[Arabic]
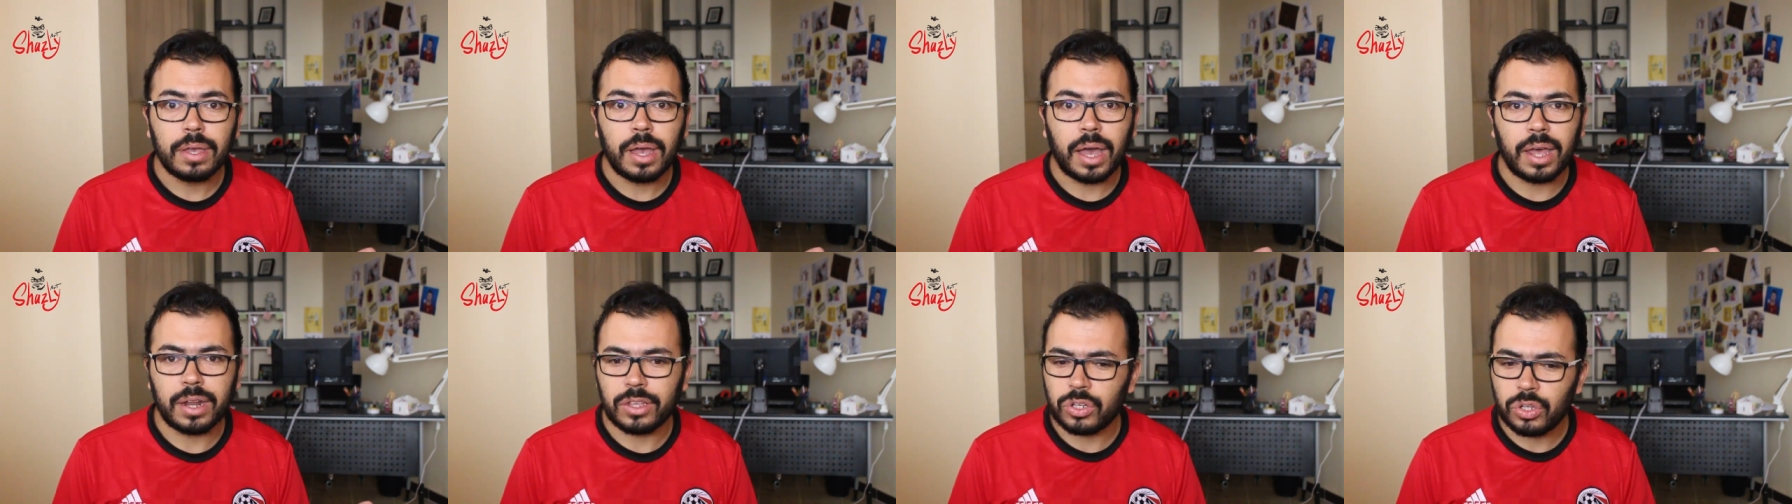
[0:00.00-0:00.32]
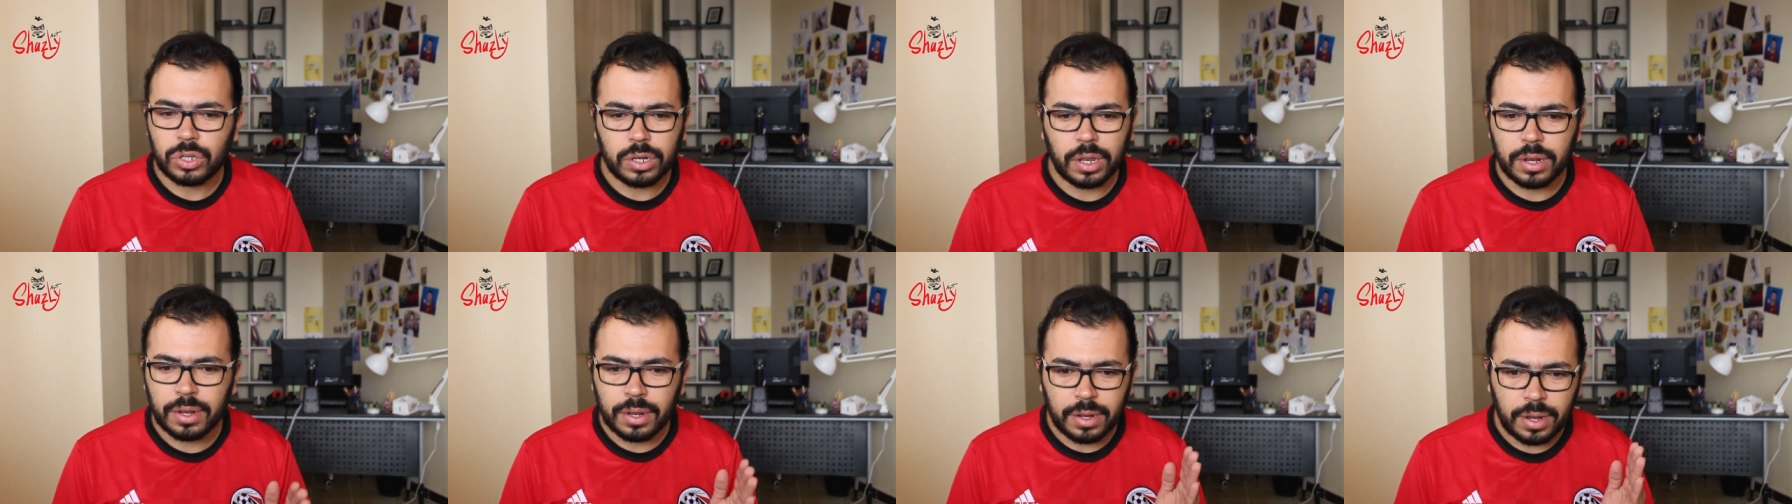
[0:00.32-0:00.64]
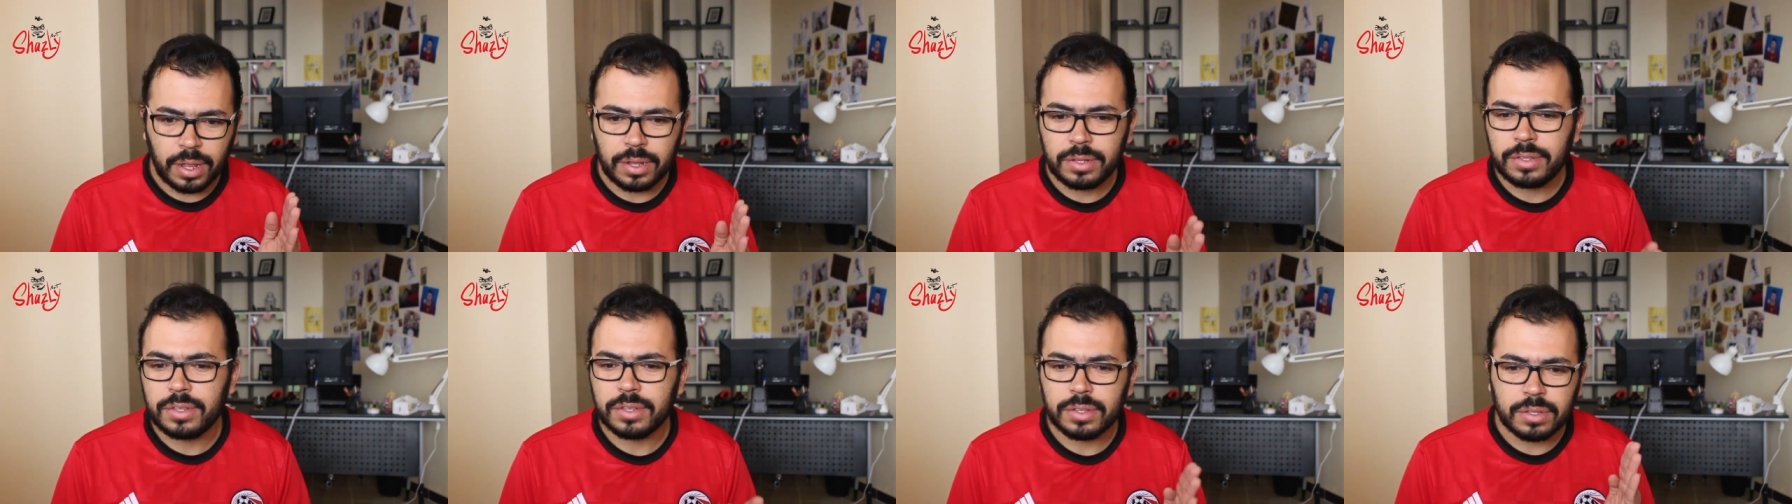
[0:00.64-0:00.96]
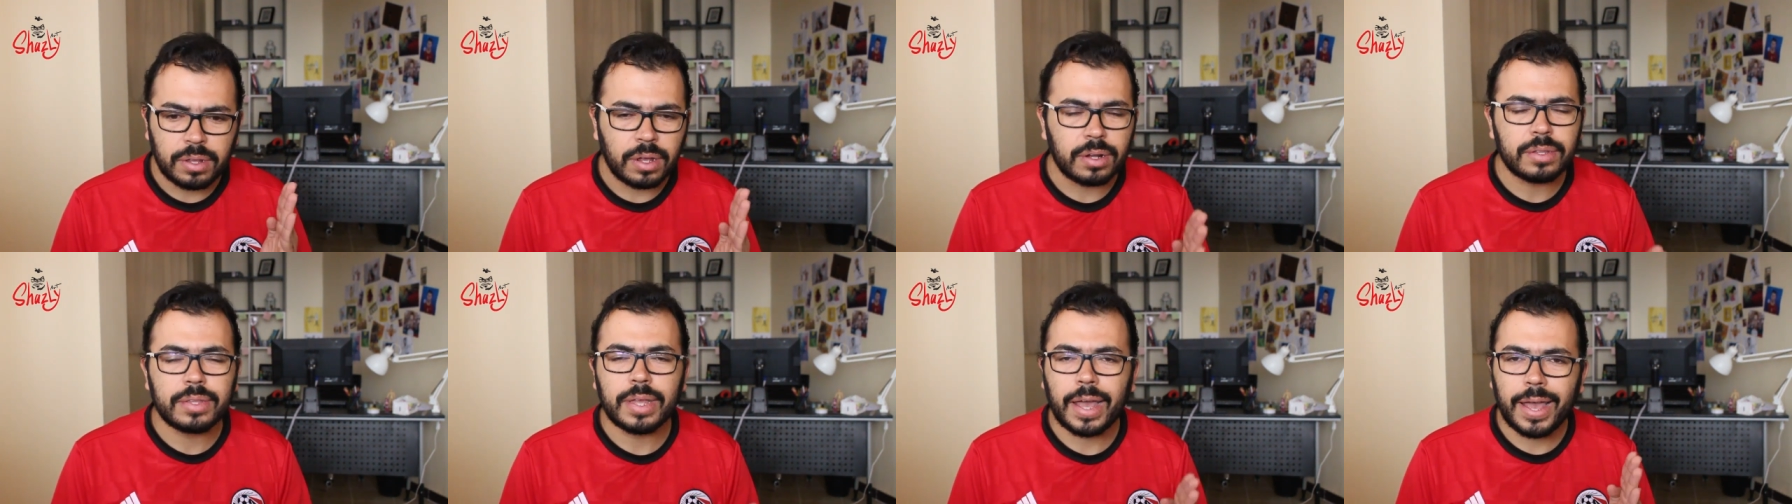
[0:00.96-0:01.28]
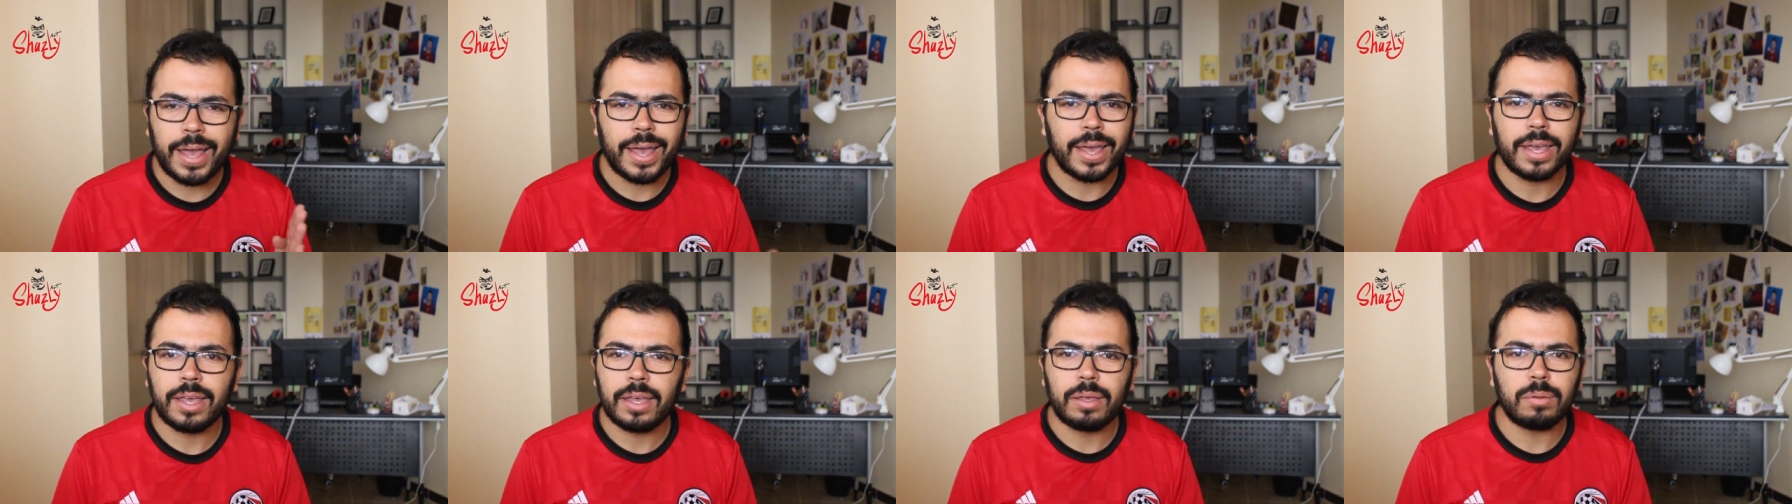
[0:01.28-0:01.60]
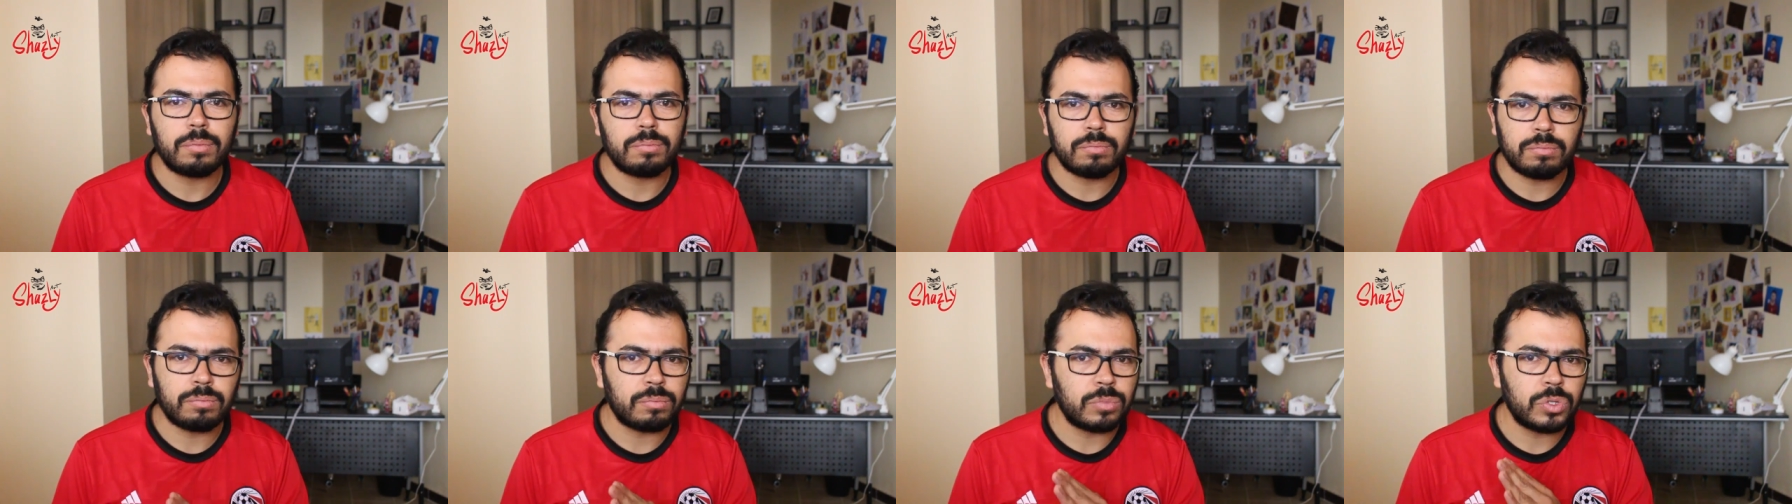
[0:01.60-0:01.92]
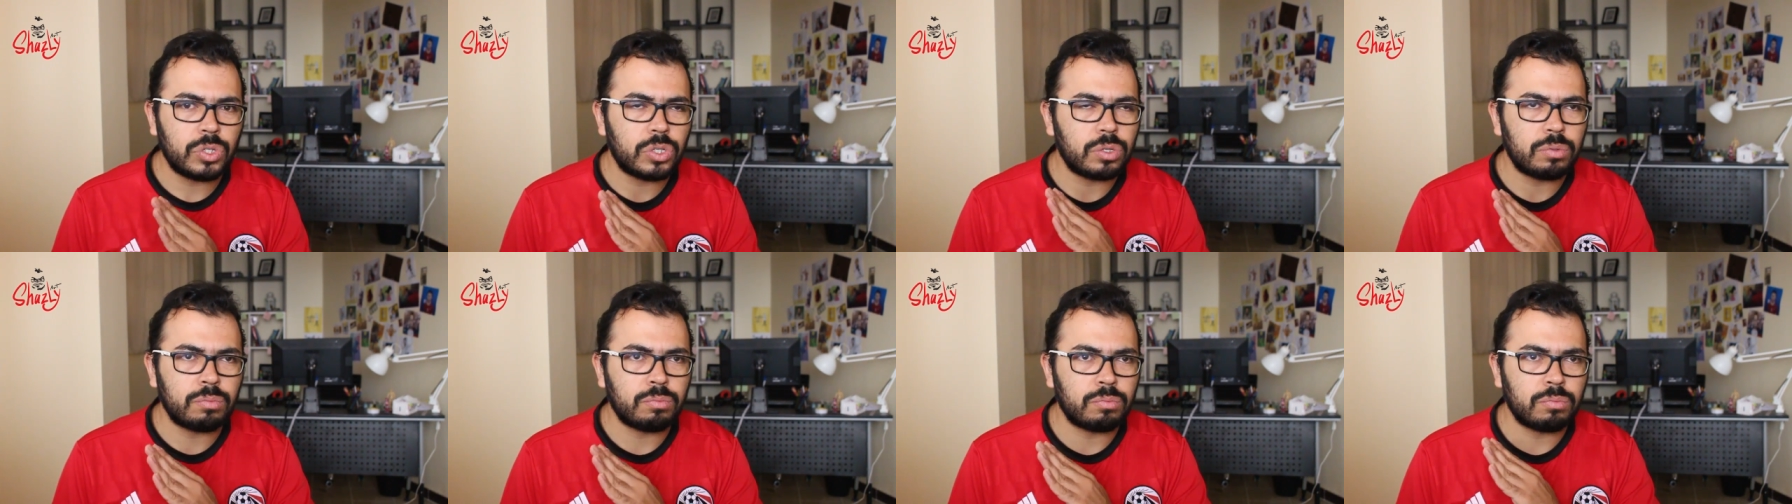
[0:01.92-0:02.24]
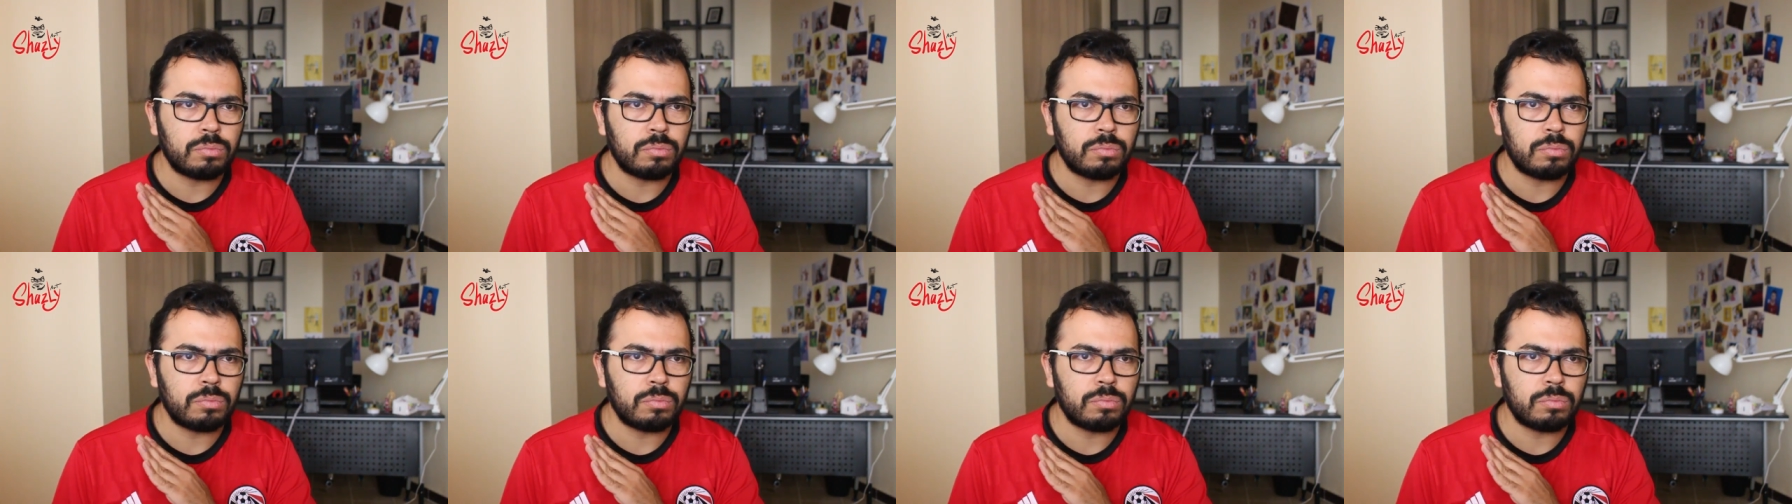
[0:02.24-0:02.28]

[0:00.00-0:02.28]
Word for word: علشان انا عندي النهارده حاجه مش